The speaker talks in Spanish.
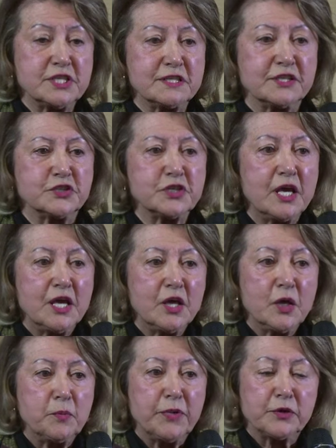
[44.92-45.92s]
No tengo
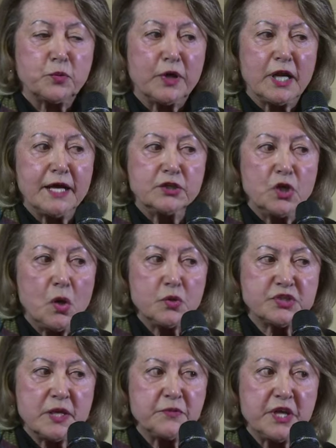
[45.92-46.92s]
interés en esto, pero
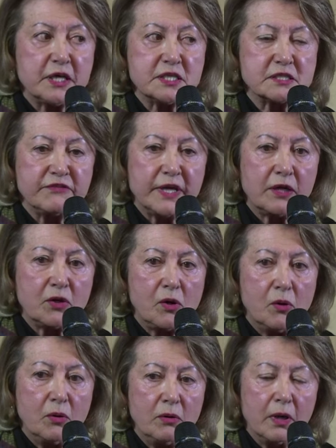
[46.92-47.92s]
cuando sé que algo es un
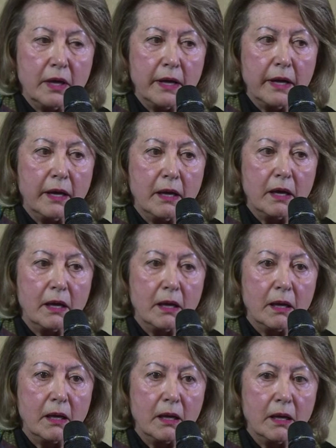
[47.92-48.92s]
Van Gogh,
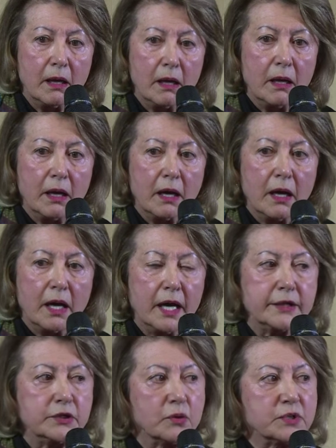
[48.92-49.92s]

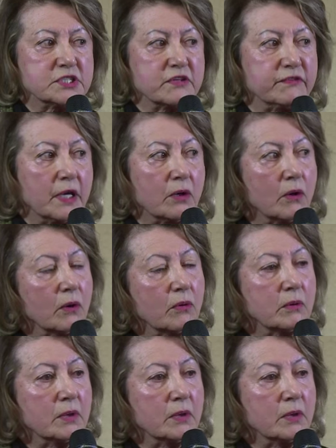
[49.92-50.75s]
sé que es un Van Gogh.